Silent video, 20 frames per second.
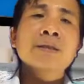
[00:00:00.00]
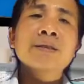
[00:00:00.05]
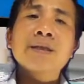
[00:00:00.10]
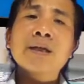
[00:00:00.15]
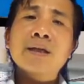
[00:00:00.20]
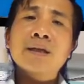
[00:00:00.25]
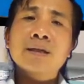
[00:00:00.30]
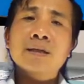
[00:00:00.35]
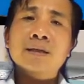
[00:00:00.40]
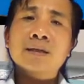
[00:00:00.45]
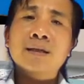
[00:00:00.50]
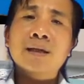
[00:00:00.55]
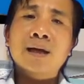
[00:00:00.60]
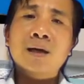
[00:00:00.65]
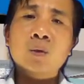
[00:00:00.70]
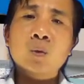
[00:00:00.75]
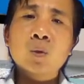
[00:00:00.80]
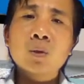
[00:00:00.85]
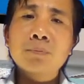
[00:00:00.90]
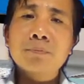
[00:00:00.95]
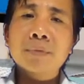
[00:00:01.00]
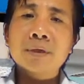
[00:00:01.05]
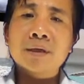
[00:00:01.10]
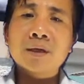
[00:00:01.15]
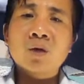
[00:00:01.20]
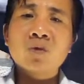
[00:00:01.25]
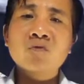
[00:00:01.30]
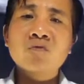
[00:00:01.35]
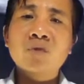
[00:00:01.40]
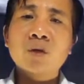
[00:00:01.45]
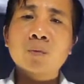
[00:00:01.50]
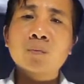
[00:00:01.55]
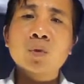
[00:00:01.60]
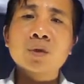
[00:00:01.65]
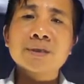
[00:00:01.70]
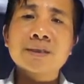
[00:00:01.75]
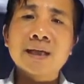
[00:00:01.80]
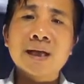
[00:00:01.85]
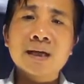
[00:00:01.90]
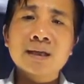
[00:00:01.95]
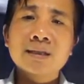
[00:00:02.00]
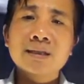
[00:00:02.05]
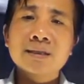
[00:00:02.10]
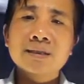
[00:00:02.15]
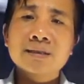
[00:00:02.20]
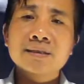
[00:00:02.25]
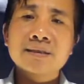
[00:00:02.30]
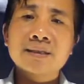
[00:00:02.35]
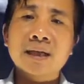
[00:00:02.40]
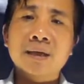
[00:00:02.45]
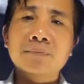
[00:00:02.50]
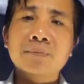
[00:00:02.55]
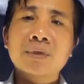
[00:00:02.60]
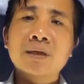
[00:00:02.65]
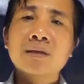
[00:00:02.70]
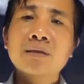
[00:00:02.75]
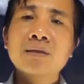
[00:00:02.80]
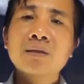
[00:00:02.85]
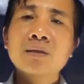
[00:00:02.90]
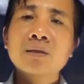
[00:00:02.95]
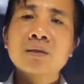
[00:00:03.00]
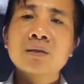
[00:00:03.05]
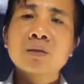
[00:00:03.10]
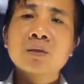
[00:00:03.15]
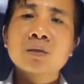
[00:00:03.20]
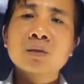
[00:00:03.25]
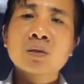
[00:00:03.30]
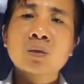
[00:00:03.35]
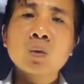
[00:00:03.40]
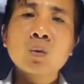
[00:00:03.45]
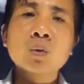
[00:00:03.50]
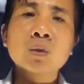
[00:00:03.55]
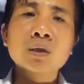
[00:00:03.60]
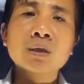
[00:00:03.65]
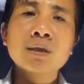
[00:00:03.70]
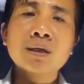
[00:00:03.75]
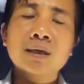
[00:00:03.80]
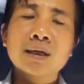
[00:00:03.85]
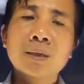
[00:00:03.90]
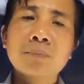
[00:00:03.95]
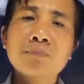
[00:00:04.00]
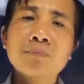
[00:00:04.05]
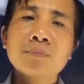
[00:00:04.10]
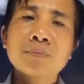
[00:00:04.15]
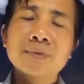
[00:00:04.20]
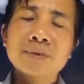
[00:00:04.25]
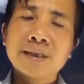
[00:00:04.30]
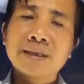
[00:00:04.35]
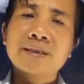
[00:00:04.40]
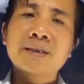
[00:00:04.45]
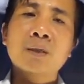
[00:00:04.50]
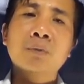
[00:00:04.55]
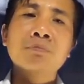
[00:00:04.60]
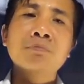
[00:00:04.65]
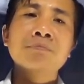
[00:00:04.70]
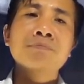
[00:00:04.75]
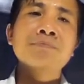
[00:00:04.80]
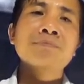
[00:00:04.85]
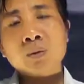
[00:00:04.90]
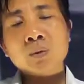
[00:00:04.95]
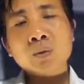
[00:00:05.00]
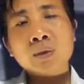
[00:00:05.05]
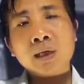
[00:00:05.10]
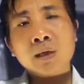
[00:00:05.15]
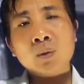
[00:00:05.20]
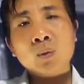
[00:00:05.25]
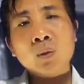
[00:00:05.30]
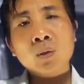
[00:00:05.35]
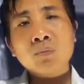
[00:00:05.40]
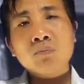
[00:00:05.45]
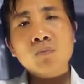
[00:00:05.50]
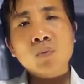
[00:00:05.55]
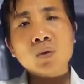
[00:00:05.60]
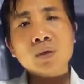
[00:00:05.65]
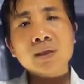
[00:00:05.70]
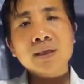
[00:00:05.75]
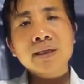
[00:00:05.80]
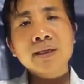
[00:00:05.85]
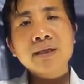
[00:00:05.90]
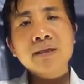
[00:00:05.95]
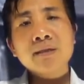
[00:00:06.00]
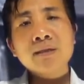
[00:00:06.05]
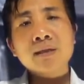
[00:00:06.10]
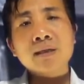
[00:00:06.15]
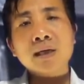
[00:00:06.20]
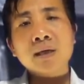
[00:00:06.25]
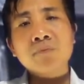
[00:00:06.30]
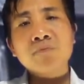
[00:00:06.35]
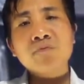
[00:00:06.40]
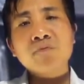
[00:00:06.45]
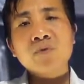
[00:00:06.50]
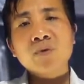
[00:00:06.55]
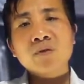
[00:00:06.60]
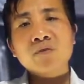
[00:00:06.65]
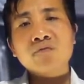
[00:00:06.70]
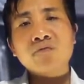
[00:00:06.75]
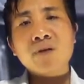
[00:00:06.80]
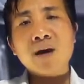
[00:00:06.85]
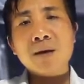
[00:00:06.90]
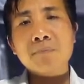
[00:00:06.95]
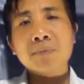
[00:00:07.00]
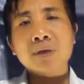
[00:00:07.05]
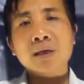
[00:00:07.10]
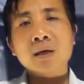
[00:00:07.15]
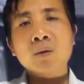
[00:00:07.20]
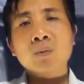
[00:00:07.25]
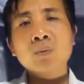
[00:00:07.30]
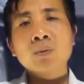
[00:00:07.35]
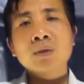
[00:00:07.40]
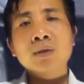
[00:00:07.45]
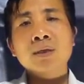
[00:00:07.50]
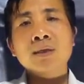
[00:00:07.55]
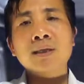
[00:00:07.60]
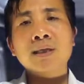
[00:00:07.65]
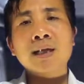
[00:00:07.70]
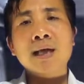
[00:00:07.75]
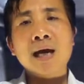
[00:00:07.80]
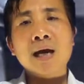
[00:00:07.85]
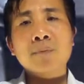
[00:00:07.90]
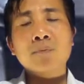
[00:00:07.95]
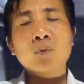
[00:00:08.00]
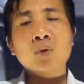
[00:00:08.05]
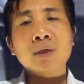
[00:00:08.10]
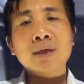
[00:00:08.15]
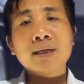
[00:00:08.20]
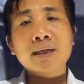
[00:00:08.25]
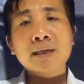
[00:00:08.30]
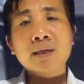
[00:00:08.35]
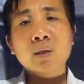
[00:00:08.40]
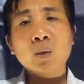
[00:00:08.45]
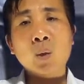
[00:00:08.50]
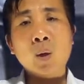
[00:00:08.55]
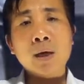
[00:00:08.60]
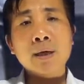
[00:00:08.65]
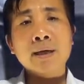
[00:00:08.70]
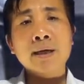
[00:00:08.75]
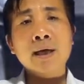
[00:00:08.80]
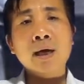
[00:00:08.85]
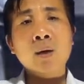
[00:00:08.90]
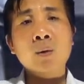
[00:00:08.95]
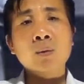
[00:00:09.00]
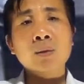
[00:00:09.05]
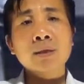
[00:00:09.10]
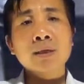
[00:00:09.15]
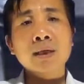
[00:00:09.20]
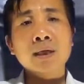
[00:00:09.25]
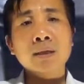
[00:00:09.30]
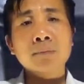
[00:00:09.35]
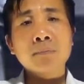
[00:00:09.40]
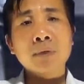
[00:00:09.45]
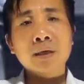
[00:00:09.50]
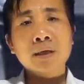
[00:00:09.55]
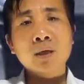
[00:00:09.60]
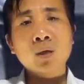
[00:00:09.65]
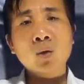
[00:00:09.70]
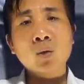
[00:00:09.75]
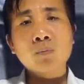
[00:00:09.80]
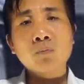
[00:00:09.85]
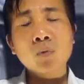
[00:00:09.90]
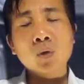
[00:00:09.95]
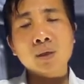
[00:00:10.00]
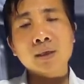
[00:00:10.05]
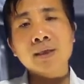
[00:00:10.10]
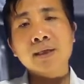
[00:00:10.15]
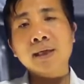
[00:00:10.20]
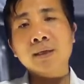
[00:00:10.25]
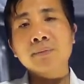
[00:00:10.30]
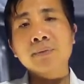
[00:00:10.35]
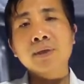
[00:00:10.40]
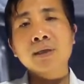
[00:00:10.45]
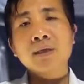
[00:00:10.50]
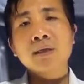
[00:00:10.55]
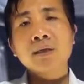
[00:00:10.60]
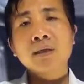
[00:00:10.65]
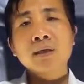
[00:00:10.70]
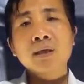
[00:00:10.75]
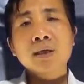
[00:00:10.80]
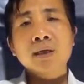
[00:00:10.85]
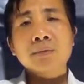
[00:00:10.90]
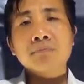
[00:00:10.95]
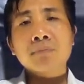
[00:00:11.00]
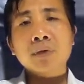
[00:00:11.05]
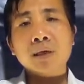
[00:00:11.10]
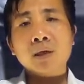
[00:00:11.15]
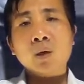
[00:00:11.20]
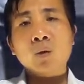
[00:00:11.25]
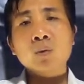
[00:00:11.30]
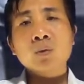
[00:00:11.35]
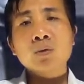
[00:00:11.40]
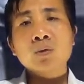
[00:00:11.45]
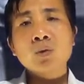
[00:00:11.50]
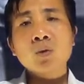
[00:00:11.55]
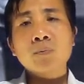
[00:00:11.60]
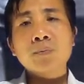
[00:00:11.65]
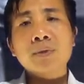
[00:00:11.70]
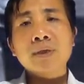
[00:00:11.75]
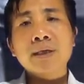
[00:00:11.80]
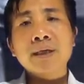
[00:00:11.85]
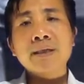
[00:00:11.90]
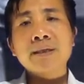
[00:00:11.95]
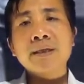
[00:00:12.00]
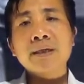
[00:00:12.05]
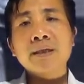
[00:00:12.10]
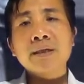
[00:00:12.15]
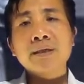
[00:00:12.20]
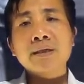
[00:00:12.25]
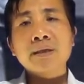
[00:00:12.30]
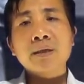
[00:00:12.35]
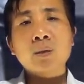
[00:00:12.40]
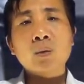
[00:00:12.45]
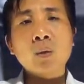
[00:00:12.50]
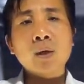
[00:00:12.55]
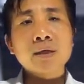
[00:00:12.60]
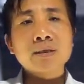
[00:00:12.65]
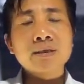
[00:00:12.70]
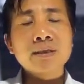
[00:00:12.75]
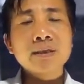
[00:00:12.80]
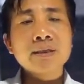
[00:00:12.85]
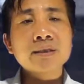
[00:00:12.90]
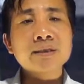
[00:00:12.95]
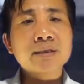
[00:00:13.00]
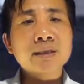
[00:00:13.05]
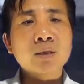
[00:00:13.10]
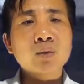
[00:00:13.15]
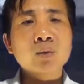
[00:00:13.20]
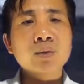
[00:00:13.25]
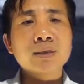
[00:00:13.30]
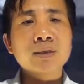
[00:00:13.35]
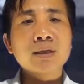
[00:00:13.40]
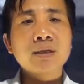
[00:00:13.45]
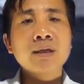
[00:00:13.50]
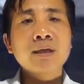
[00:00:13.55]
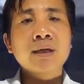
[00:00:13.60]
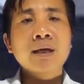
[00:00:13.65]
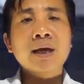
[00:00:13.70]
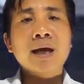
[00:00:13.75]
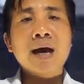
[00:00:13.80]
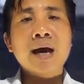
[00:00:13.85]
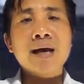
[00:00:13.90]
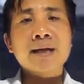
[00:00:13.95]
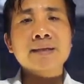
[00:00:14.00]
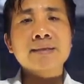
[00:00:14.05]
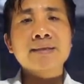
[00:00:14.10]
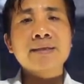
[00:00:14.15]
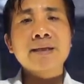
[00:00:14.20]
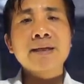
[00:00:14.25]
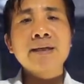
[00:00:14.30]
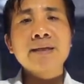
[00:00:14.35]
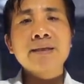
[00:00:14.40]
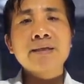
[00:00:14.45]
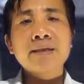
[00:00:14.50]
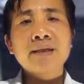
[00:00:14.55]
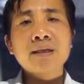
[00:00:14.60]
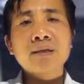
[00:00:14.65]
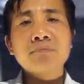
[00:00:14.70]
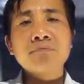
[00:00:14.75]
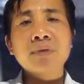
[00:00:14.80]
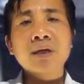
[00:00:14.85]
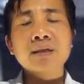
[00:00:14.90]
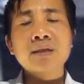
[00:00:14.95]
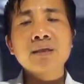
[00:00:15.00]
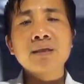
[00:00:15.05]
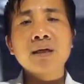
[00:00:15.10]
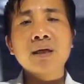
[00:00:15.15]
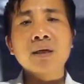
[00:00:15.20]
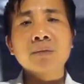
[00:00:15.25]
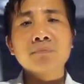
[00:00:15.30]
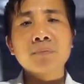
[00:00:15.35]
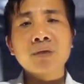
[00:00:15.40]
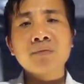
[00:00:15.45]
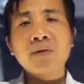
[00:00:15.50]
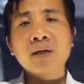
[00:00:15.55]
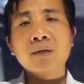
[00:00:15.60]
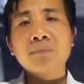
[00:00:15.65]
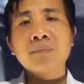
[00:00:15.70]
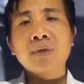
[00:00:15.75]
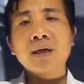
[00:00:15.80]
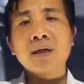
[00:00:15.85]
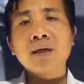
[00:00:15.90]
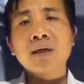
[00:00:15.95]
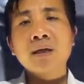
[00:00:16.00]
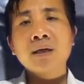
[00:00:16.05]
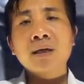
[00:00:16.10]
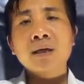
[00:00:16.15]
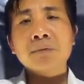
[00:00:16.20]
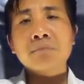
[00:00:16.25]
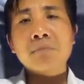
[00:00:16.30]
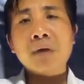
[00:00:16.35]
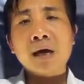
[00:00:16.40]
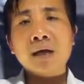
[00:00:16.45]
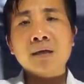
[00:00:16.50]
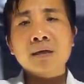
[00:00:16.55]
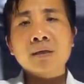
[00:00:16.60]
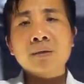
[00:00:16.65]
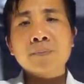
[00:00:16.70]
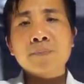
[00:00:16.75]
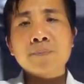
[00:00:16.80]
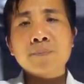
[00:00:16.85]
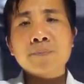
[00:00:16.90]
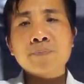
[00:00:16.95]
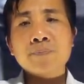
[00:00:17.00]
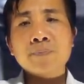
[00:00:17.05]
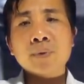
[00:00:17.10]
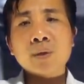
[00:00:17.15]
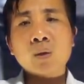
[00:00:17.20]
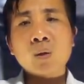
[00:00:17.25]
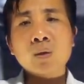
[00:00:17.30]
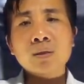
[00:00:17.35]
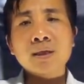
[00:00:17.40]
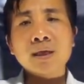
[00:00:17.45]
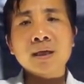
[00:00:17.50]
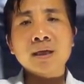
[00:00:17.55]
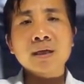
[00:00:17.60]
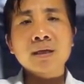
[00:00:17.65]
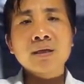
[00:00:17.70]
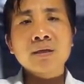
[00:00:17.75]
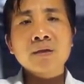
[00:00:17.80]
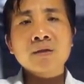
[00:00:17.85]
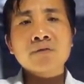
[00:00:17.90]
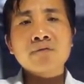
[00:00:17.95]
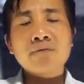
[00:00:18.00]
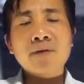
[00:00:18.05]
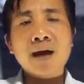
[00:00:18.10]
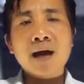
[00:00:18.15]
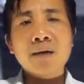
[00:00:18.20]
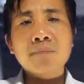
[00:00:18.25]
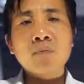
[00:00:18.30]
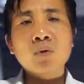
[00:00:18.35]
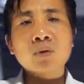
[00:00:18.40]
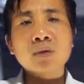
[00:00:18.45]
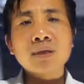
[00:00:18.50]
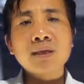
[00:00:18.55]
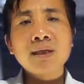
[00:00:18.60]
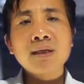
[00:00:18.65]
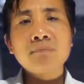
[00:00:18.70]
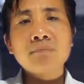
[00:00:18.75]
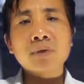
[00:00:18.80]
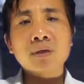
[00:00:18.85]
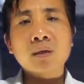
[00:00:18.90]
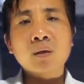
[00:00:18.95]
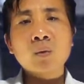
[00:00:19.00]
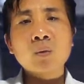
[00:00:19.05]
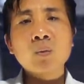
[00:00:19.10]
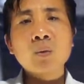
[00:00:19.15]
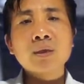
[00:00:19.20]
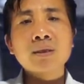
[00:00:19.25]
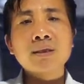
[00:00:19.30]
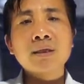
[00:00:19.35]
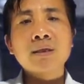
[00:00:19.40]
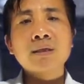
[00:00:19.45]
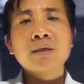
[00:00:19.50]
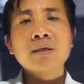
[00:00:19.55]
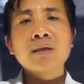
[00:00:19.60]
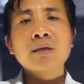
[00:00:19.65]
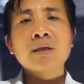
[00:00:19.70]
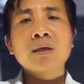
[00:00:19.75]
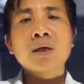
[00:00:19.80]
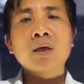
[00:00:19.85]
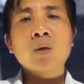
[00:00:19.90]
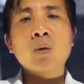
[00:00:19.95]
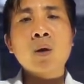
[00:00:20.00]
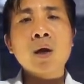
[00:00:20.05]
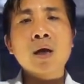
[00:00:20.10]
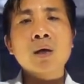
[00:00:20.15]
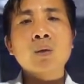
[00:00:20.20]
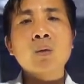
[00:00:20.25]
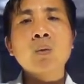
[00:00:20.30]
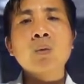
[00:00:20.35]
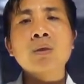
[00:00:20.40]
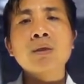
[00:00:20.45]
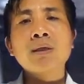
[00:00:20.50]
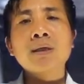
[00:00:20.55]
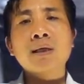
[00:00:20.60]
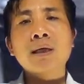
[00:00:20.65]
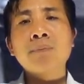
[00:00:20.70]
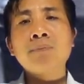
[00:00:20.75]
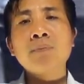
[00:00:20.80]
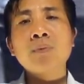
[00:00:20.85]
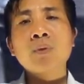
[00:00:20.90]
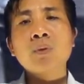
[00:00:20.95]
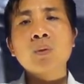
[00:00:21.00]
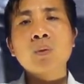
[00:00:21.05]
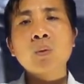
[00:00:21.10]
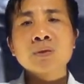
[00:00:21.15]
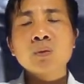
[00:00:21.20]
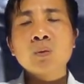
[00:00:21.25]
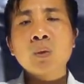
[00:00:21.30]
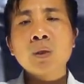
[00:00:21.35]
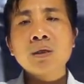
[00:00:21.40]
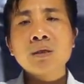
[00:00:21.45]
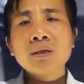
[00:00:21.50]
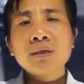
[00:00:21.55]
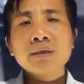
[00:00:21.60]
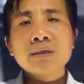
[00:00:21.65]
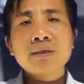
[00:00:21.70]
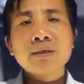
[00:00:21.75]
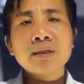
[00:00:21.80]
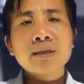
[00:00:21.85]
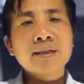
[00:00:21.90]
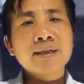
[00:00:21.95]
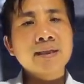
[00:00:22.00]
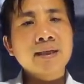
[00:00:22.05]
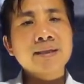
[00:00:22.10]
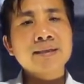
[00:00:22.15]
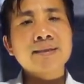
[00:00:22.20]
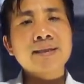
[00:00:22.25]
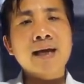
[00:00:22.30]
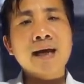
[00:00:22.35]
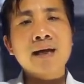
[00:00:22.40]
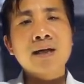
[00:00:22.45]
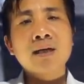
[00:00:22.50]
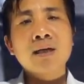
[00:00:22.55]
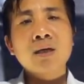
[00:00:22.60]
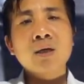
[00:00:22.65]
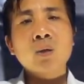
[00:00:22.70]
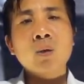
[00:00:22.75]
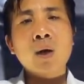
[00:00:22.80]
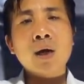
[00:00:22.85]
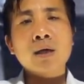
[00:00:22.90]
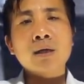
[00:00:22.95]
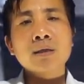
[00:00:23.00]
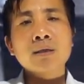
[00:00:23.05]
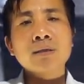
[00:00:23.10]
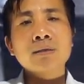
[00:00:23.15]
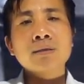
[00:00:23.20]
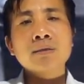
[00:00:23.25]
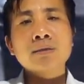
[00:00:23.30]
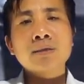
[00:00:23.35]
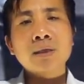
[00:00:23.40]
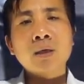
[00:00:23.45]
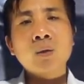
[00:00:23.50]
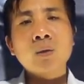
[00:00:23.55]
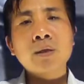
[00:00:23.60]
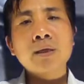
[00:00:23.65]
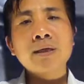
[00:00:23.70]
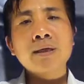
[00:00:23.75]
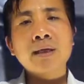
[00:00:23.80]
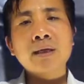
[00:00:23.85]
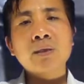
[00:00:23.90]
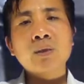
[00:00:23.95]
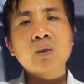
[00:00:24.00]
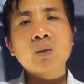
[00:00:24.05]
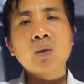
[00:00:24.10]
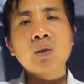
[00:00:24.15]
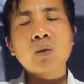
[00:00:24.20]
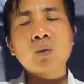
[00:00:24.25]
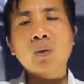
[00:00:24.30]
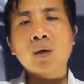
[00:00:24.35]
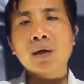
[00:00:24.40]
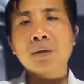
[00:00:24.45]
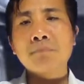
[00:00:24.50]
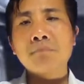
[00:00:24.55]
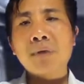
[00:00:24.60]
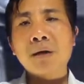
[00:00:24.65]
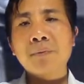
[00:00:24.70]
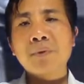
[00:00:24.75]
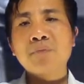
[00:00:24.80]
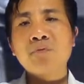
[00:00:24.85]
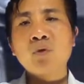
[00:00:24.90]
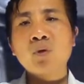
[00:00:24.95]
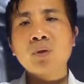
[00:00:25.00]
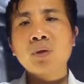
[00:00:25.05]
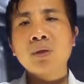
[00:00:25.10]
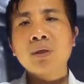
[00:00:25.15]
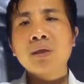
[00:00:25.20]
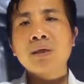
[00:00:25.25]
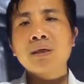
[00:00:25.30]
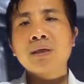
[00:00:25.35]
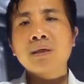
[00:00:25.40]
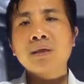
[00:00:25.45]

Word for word: Thứ nhất là uống mật ong vào buổi sáng giảm cân cùng nước ấm nhanh chóng. Chúng ta uống một ly nước ấm pha mật ong là một cái cách hoàn hảo để bắt đầu một cái ngày mới. Mật ong giúp kích thích cái quá trình trao đổi chất, hạn chế tích mỡ thừa. Bởi vậy mà bạn có thể pha một ly mật ong nguyên chất hòa cùng nước ấm uống trước khi ăn sáng hoặc sau khi ăn tối khoảng 30 phút